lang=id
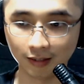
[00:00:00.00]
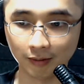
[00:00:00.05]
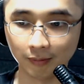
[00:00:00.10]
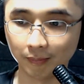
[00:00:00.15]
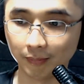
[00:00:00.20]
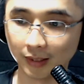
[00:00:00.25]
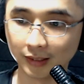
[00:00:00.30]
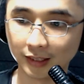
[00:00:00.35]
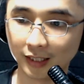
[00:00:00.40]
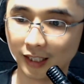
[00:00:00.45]

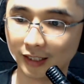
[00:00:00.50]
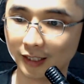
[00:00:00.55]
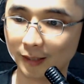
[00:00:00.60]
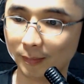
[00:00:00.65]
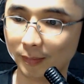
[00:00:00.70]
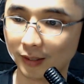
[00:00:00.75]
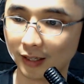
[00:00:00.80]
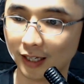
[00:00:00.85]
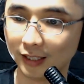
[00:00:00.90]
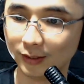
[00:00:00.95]
masalahnya
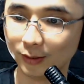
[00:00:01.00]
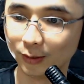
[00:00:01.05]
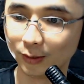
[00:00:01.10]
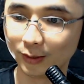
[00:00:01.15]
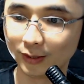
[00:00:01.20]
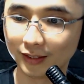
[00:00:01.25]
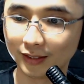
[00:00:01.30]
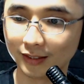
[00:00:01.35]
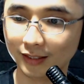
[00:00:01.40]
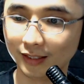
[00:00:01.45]
berlanjut
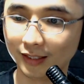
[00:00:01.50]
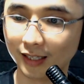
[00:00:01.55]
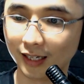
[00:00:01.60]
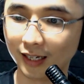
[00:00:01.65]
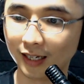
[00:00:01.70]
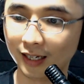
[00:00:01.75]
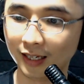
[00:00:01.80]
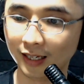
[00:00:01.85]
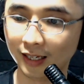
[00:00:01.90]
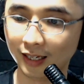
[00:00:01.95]

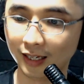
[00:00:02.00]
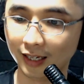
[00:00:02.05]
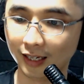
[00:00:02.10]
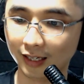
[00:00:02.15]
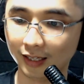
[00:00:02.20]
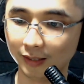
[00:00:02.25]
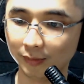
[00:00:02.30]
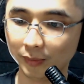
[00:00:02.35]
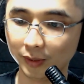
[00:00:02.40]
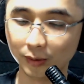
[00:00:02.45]
ketika
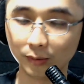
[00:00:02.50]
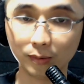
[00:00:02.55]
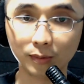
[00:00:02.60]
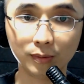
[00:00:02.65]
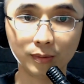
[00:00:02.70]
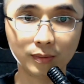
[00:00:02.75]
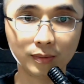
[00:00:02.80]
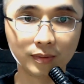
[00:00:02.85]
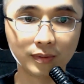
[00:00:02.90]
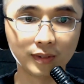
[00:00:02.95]
hari minggu
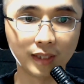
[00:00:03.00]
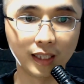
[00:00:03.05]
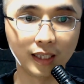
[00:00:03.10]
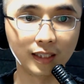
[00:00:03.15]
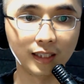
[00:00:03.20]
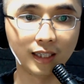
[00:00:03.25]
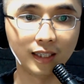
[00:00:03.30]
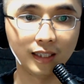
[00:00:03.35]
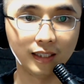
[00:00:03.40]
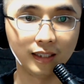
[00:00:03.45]
saya
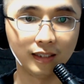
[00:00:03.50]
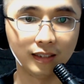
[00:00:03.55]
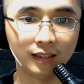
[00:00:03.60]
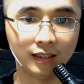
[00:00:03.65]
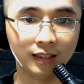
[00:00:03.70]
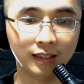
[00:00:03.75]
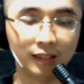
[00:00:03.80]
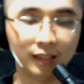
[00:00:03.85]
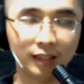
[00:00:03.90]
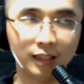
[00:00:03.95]
nyari
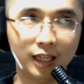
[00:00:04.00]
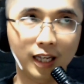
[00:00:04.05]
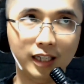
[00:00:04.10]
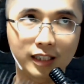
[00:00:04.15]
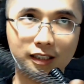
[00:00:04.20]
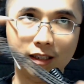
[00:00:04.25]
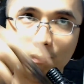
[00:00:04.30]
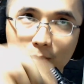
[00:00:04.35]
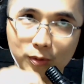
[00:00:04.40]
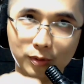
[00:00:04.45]
hari
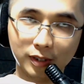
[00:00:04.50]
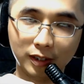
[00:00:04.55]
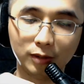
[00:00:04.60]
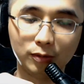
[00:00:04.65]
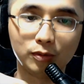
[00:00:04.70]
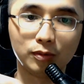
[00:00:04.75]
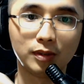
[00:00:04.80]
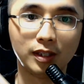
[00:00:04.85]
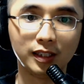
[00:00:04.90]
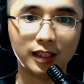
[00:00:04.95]
sabtunya
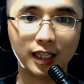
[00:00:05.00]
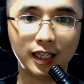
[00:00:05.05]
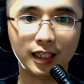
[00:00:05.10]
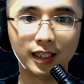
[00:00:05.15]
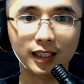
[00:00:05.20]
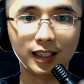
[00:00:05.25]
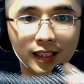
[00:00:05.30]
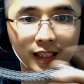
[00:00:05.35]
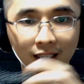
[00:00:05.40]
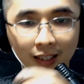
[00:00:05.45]
itu sudah
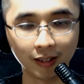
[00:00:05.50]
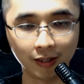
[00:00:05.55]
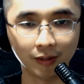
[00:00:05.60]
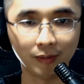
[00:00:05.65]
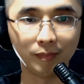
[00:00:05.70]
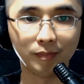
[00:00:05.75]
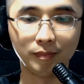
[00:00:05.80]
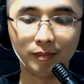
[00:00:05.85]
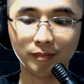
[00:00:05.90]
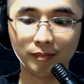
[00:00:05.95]
nyari
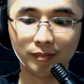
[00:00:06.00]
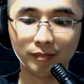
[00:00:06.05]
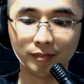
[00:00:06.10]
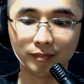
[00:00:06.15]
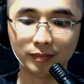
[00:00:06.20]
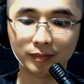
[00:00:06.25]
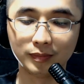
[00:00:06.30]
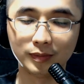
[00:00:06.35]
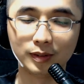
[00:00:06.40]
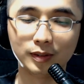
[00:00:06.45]

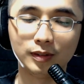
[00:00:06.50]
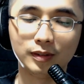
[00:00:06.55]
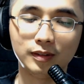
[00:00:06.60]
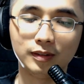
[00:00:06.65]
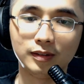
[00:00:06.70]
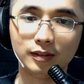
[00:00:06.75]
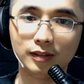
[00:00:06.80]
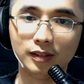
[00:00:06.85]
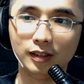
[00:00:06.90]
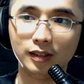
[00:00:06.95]

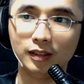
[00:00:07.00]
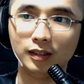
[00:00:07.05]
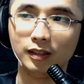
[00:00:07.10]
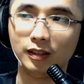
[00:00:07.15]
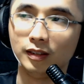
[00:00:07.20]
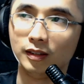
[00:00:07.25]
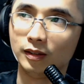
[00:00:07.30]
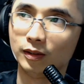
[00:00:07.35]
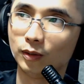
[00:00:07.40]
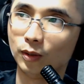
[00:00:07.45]

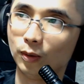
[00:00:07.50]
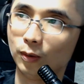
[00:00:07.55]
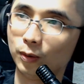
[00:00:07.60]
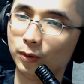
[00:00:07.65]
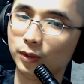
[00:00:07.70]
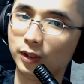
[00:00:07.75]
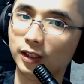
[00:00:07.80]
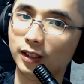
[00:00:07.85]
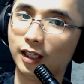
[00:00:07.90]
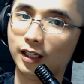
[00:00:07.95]
di toko
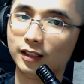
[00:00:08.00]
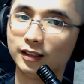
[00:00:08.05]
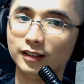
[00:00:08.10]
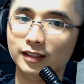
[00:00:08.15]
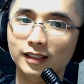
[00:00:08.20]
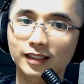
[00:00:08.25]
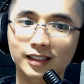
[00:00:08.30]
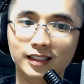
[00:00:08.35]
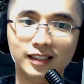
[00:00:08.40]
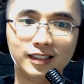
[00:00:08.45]
sekitar
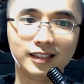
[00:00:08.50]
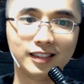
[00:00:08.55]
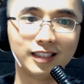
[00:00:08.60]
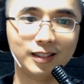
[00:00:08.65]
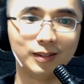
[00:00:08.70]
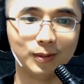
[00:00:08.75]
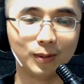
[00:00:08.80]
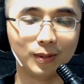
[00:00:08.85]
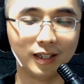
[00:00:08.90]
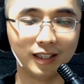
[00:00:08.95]
sini
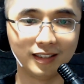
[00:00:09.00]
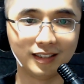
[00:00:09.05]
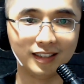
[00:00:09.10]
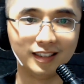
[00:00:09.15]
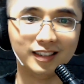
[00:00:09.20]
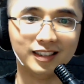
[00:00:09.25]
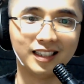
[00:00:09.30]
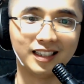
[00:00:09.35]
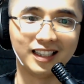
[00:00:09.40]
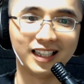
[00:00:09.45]
dan juga di
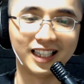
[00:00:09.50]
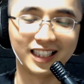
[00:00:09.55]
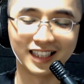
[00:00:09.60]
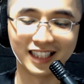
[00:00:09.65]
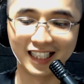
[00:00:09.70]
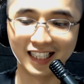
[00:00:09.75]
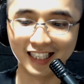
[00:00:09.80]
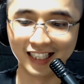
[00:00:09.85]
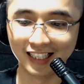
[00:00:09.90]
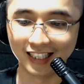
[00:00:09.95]
internet
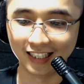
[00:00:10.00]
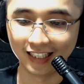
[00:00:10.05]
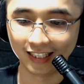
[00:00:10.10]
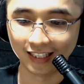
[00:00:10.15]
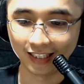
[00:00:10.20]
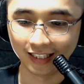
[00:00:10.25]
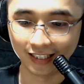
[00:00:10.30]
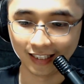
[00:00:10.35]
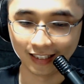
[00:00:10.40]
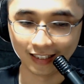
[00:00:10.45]

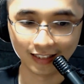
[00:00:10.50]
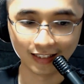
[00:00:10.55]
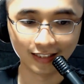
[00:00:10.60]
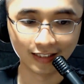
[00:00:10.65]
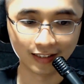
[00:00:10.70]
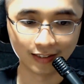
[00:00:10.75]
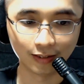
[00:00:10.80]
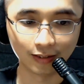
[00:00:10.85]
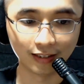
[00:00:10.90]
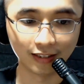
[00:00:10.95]

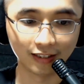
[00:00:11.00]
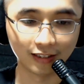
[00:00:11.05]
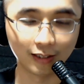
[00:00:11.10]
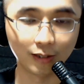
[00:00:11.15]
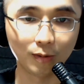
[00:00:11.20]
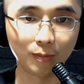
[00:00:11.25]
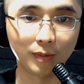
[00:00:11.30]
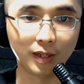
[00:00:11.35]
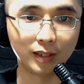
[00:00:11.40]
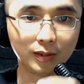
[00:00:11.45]
ternyata
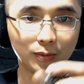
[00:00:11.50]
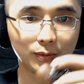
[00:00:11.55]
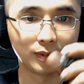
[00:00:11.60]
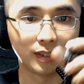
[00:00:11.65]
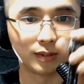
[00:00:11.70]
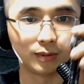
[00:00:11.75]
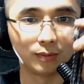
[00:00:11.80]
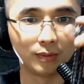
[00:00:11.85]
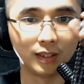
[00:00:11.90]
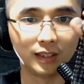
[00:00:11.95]
lumayan
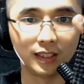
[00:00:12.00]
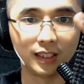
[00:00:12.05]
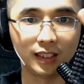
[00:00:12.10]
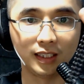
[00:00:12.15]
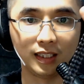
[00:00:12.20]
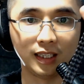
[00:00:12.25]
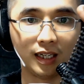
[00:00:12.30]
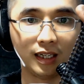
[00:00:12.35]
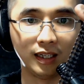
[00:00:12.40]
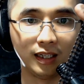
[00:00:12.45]
susah juga
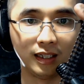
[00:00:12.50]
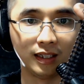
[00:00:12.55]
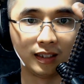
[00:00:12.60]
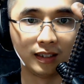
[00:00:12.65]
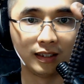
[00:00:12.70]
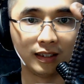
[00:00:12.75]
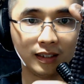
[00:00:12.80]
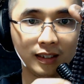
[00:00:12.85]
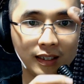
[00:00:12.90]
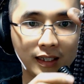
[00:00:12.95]
nyari yang
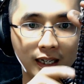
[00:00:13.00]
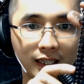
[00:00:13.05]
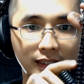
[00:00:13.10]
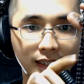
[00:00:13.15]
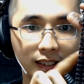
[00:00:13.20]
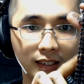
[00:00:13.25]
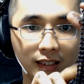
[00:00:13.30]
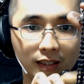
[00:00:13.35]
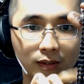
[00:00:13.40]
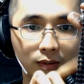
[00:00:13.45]

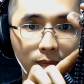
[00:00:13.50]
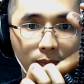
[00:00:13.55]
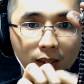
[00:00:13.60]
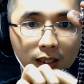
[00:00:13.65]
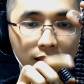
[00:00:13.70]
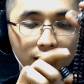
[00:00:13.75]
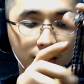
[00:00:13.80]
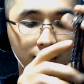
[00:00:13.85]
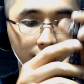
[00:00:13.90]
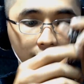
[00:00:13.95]
rantainya dua
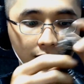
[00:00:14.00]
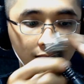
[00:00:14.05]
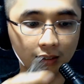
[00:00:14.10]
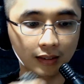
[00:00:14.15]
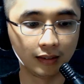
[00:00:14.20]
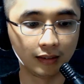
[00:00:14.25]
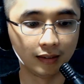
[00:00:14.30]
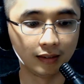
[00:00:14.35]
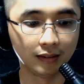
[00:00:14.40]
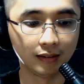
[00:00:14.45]
gini
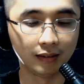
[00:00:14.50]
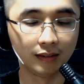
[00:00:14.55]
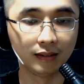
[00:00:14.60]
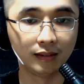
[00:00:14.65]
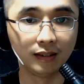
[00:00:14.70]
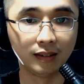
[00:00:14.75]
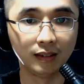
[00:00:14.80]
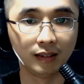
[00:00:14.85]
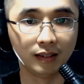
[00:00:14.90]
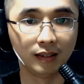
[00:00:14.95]

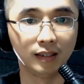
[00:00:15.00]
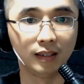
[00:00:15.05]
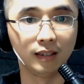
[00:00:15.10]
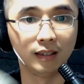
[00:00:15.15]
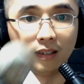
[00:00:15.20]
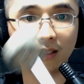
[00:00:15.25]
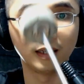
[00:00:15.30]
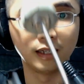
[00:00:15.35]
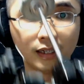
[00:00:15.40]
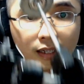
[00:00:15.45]

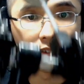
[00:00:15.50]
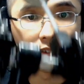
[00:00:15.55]
kan